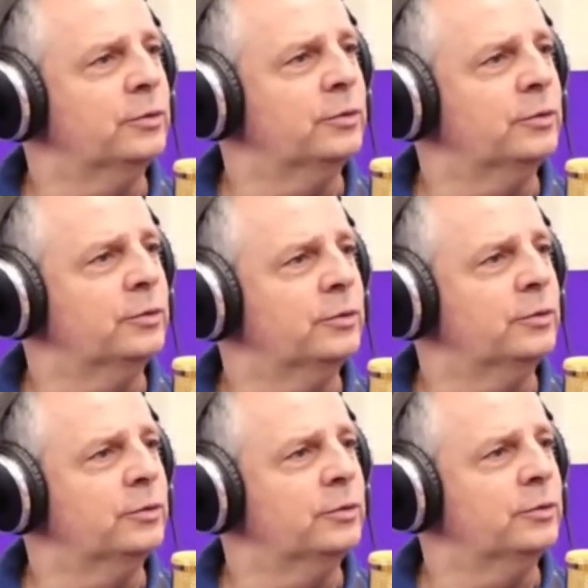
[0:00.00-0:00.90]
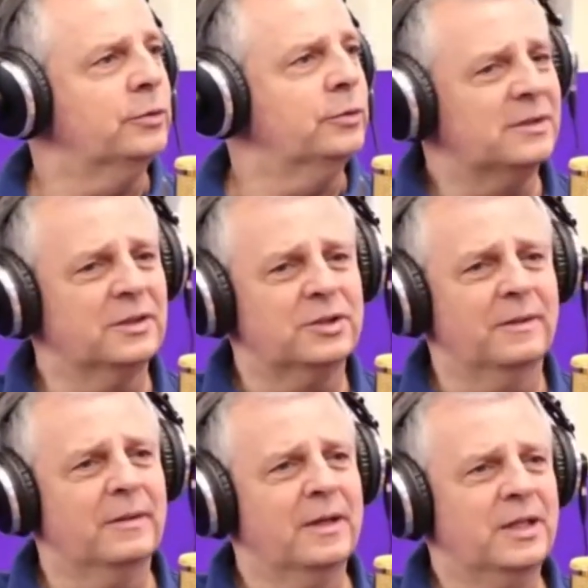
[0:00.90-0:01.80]
Muitas vezes nós
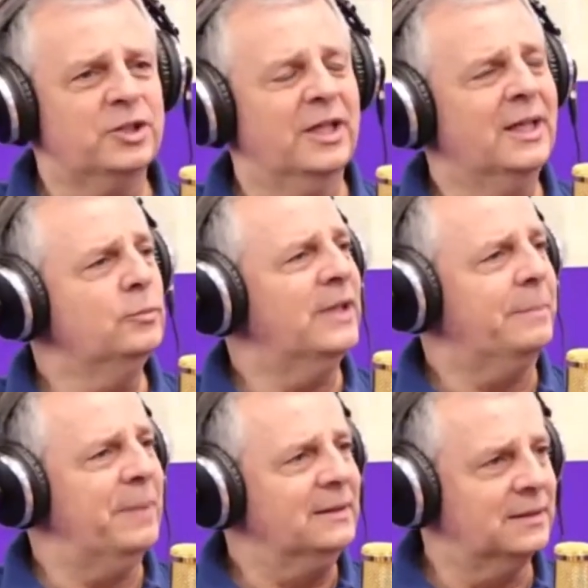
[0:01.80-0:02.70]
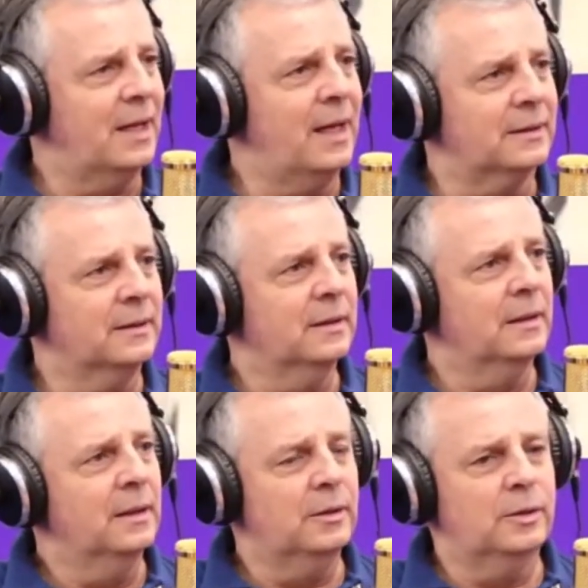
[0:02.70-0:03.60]
chegamos a pensar
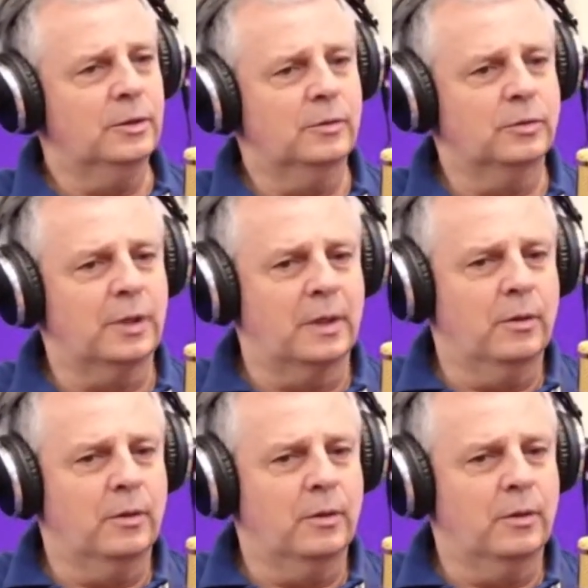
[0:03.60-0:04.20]
que o,